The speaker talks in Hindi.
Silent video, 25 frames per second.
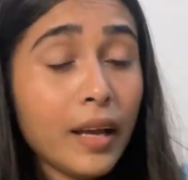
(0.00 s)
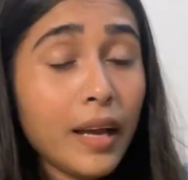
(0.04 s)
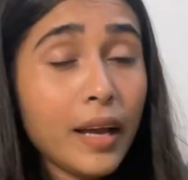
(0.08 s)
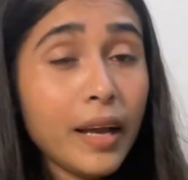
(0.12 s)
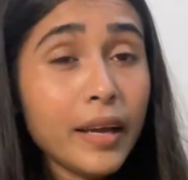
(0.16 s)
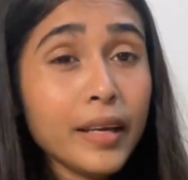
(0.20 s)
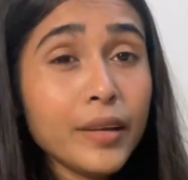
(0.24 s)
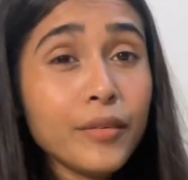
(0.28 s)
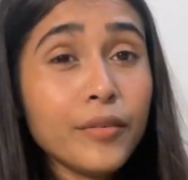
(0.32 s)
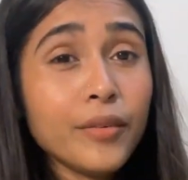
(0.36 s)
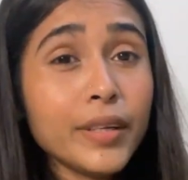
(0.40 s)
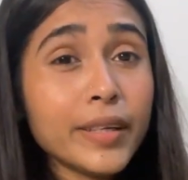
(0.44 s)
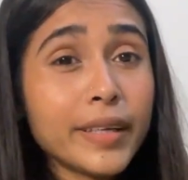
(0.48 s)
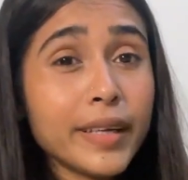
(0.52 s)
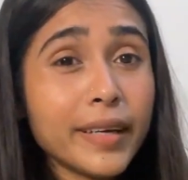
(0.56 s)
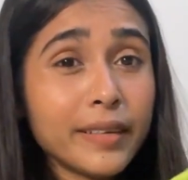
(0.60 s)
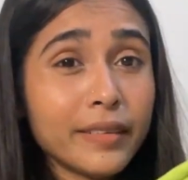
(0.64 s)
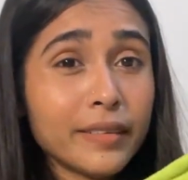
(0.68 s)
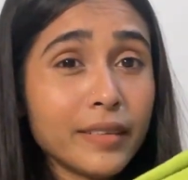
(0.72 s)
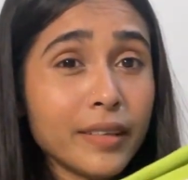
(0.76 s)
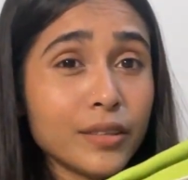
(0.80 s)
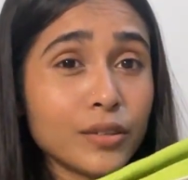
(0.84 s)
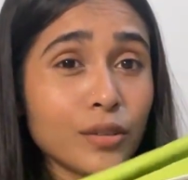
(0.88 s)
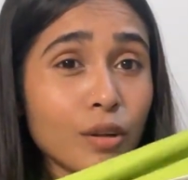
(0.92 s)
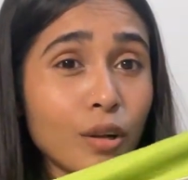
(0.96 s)
एंड यू विल
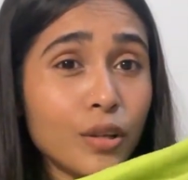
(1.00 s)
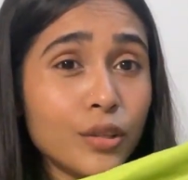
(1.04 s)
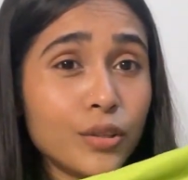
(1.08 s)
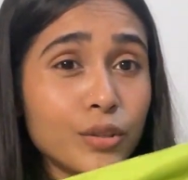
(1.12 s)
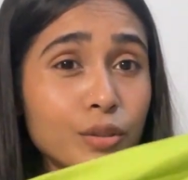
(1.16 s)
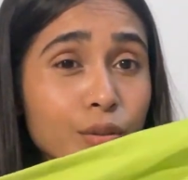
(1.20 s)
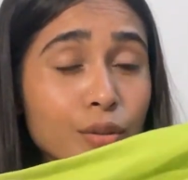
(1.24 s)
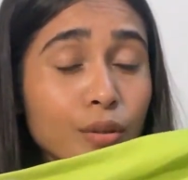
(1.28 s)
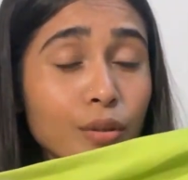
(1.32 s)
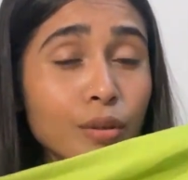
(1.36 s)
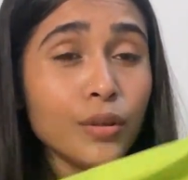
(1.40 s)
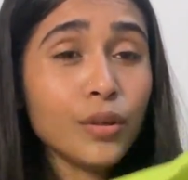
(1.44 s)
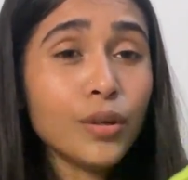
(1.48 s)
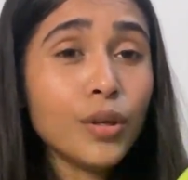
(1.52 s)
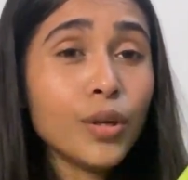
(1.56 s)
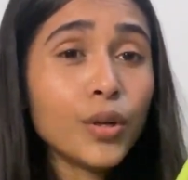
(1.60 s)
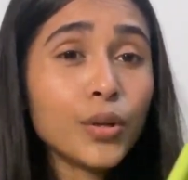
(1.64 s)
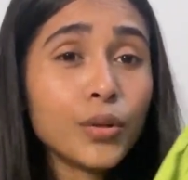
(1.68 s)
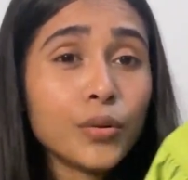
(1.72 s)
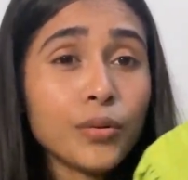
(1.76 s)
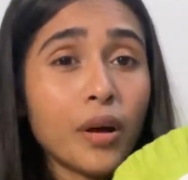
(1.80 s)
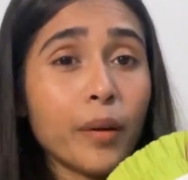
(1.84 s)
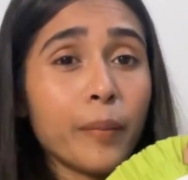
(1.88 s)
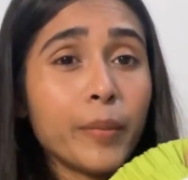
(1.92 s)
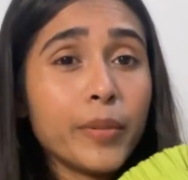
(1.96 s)
गेट दिस ऑल्सो
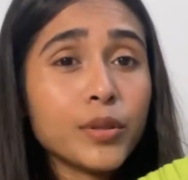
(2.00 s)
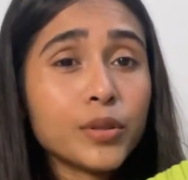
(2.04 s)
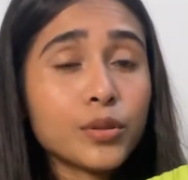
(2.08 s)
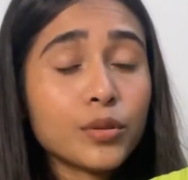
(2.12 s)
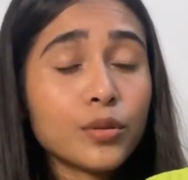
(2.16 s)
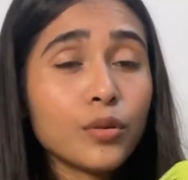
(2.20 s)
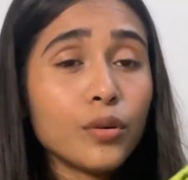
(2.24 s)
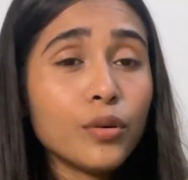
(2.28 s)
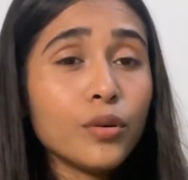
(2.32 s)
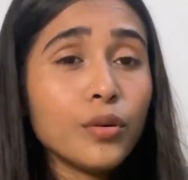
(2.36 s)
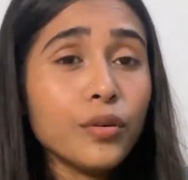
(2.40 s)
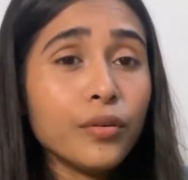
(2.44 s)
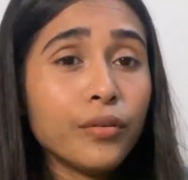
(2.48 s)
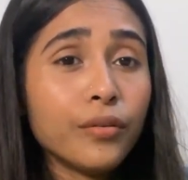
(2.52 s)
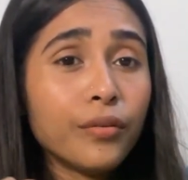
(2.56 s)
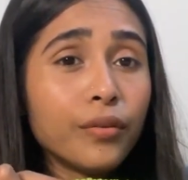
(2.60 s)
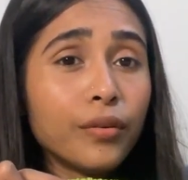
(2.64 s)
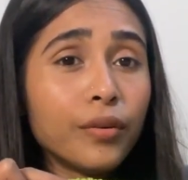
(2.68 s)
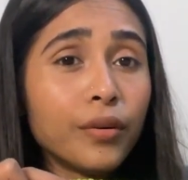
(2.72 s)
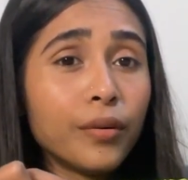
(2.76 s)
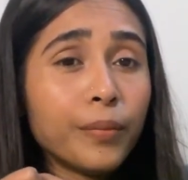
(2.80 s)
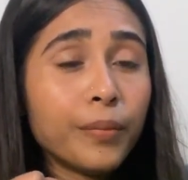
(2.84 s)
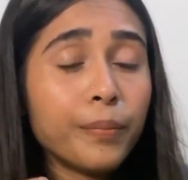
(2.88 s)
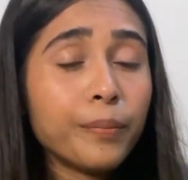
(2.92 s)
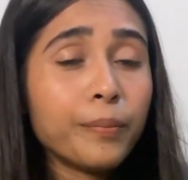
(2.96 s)
तो आप इसको
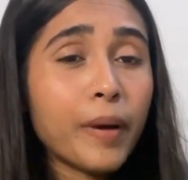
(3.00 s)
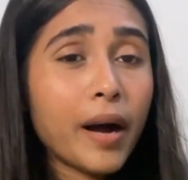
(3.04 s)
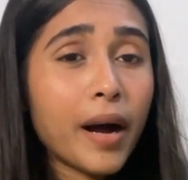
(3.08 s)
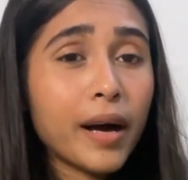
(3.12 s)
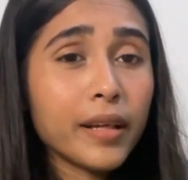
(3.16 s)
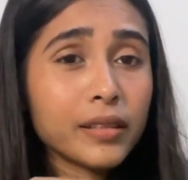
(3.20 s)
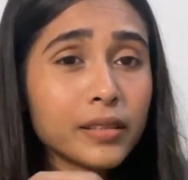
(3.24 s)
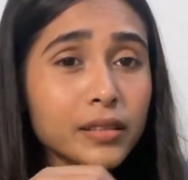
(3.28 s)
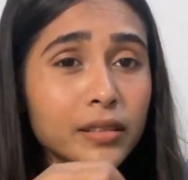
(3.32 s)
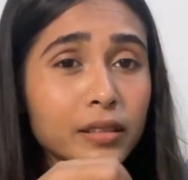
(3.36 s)
बांध